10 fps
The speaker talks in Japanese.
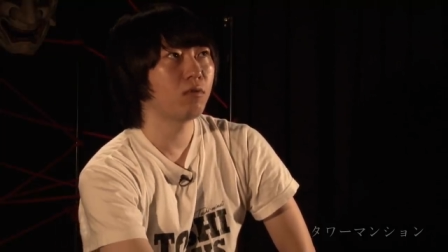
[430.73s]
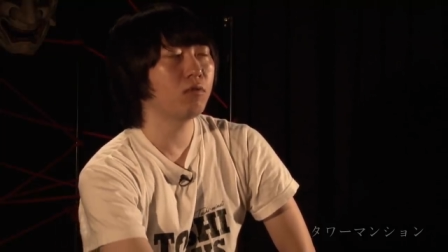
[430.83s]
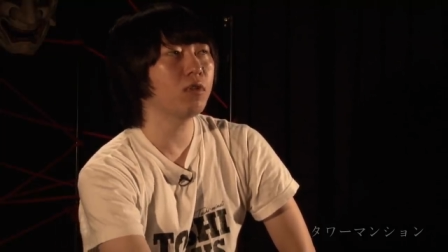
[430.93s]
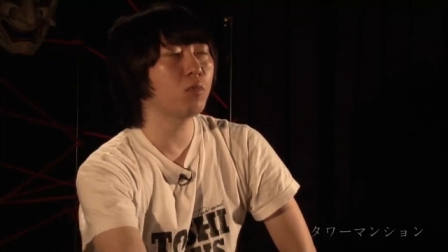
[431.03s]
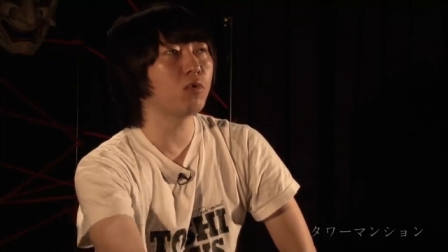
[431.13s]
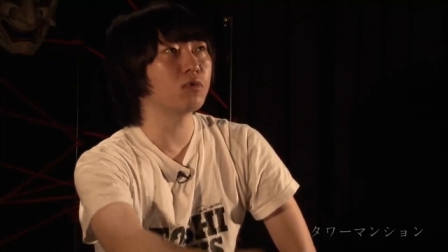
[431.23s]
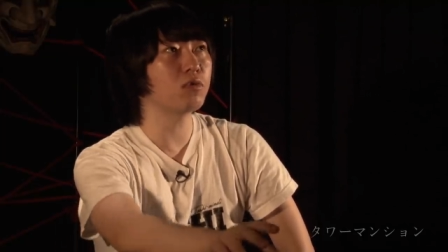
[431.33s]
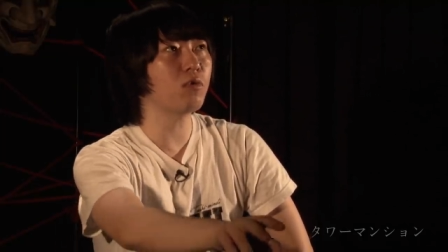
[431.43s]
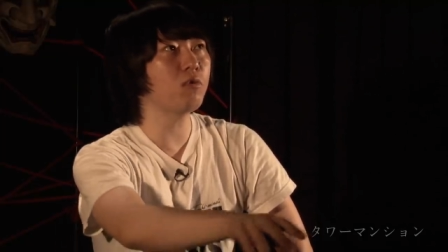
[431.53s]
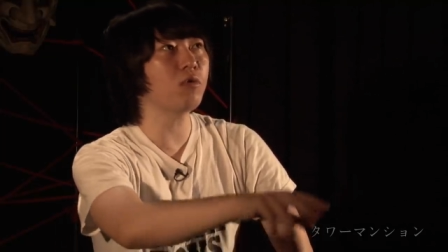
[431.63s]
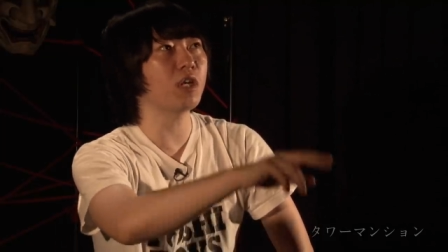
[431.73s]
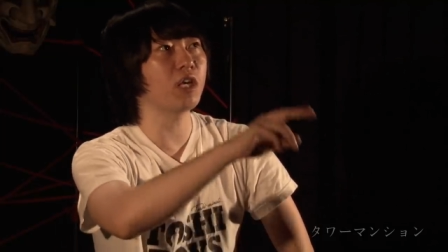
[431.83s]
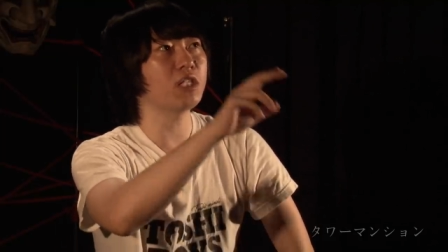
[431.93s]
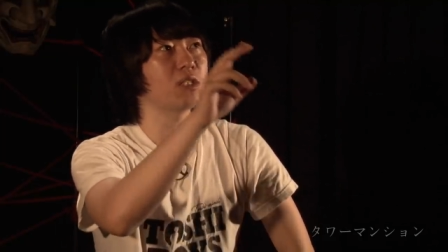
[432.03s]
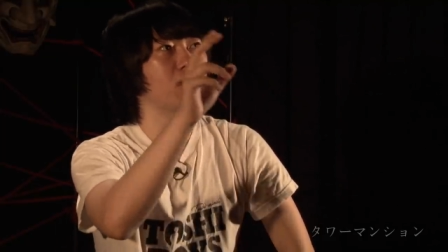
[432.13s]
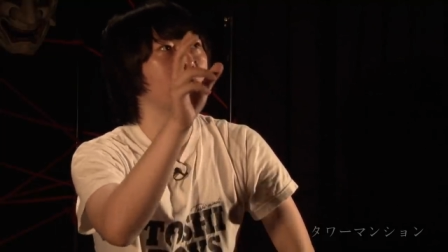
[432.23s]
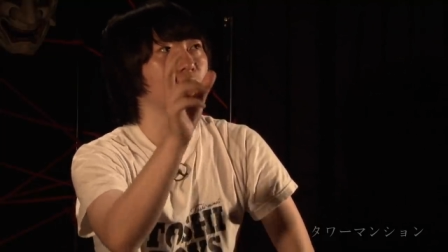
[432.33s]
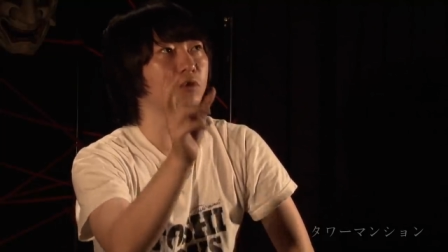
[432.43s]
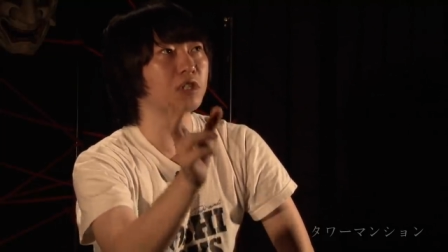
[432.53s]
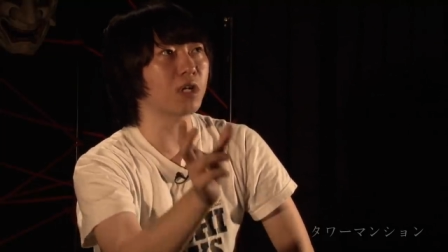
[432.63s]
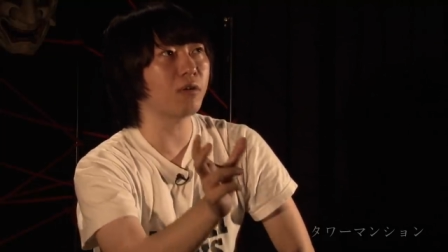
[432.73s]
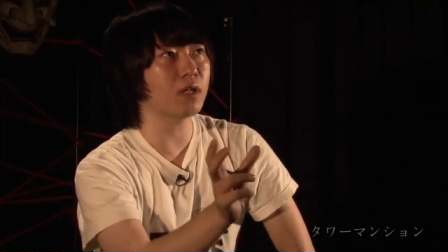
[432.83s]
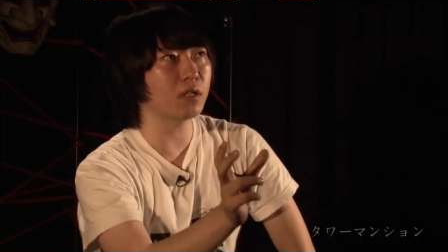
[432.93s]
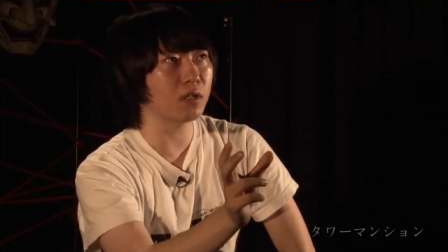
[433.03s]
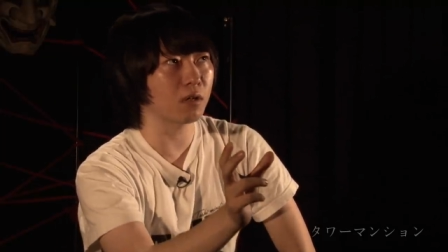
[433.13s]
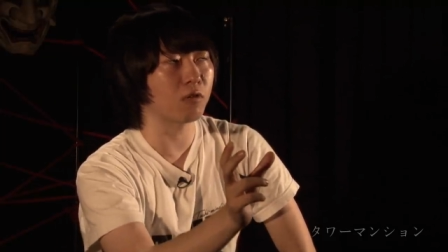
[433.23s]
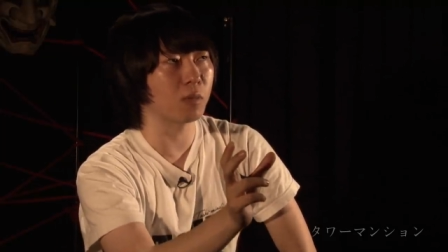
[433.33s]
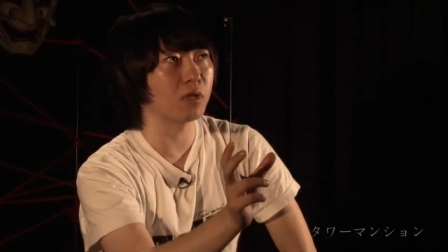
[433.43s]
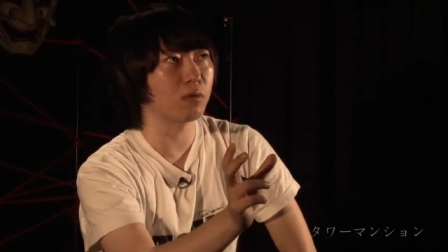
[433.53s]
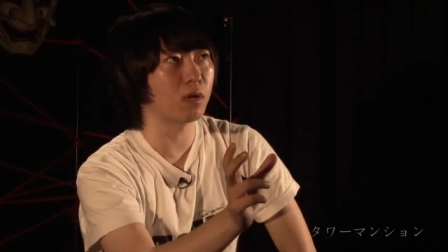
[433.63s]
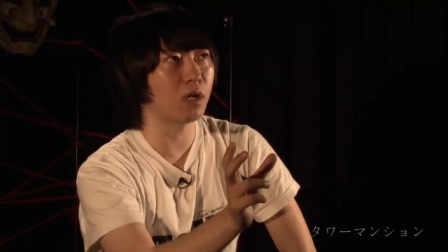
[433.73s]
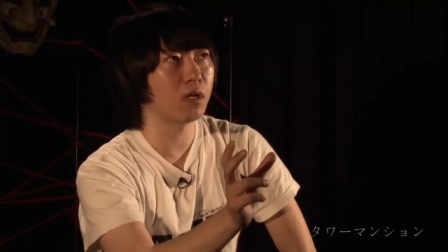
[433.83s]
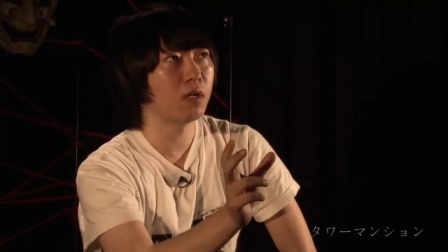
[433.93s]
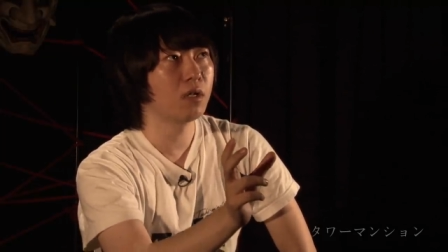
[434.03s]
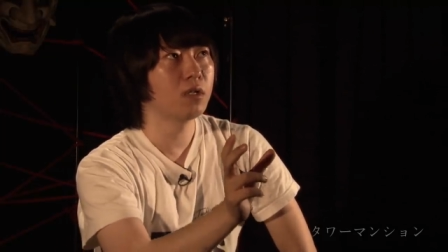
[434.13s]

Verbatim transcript: ほんでもうそこの掲示板は少し変わってて、コメントが「